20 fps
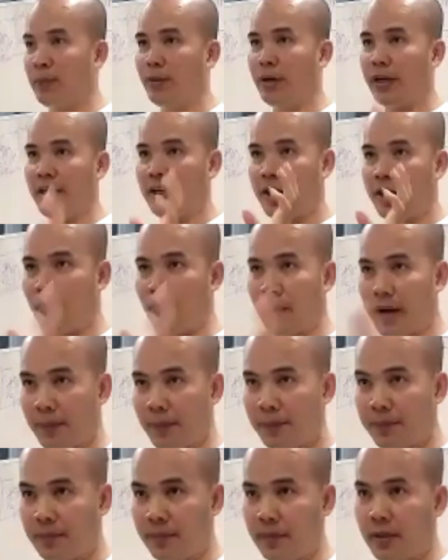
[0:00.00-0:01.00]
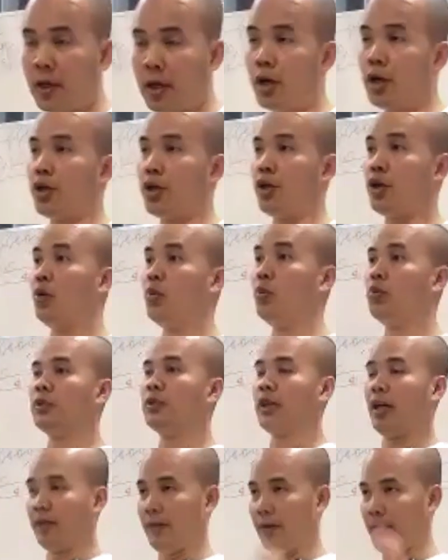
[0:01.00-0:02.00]
ông quay không ép
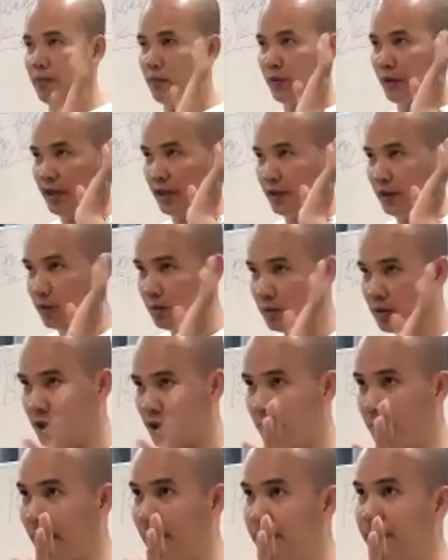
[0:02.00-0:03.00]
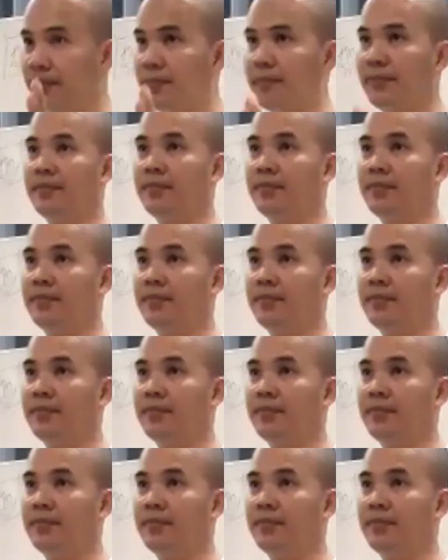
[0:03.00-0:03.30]
dùng sản phẩm quay cũng không ép